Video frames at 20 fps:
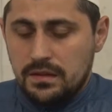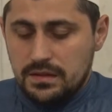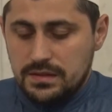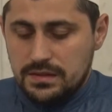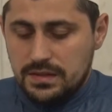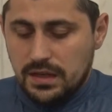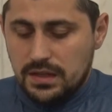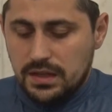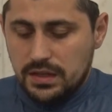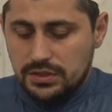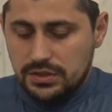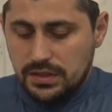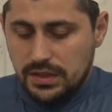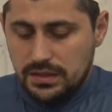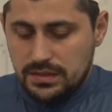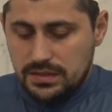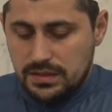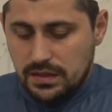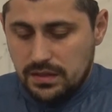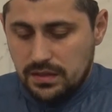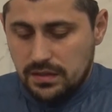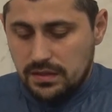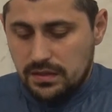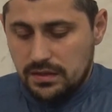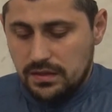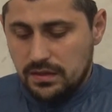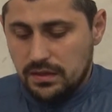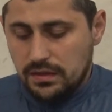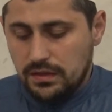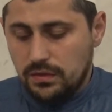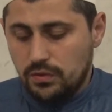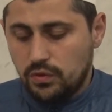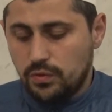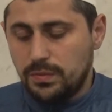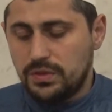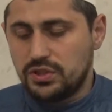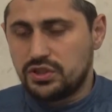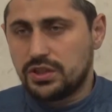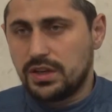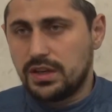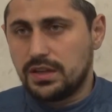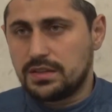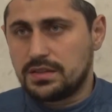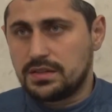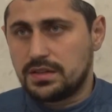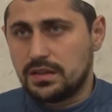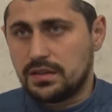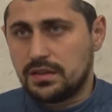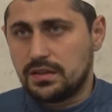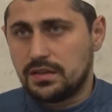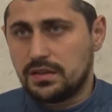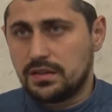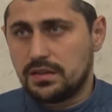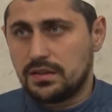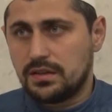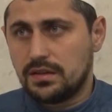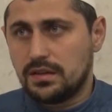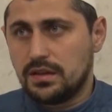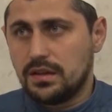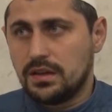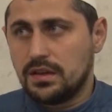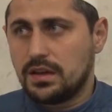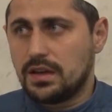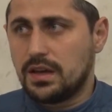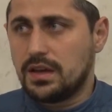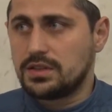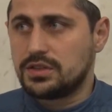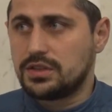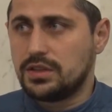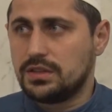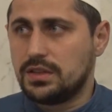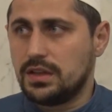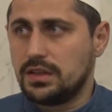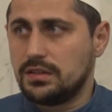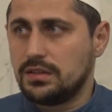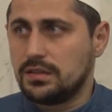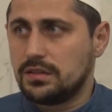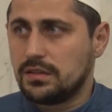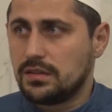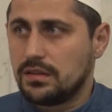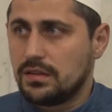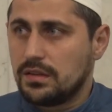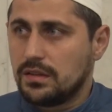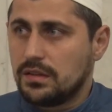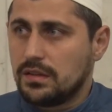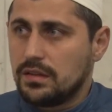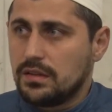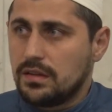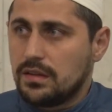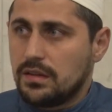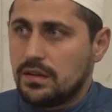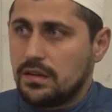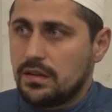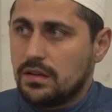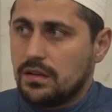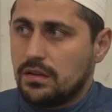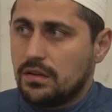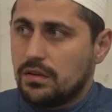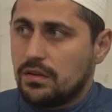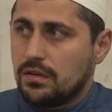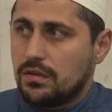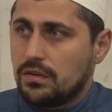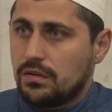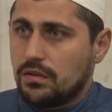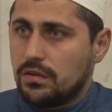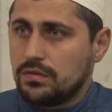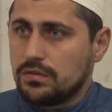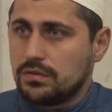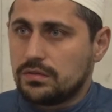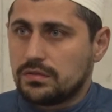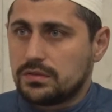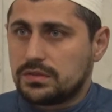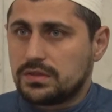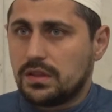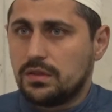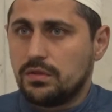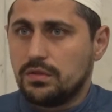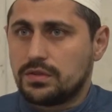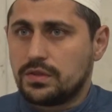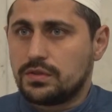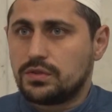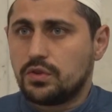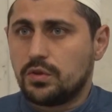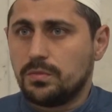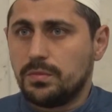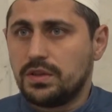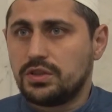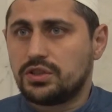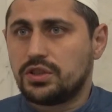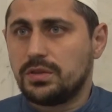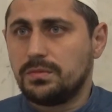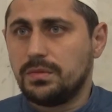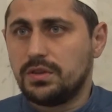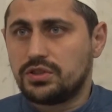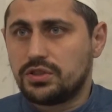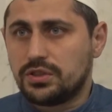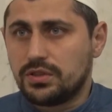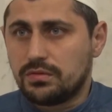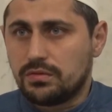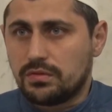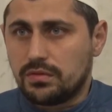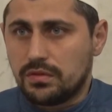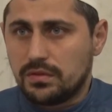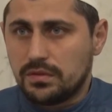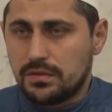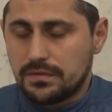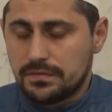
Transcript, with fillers: сокращается и уменьшается, каждый день он становится все меньше и меньше его.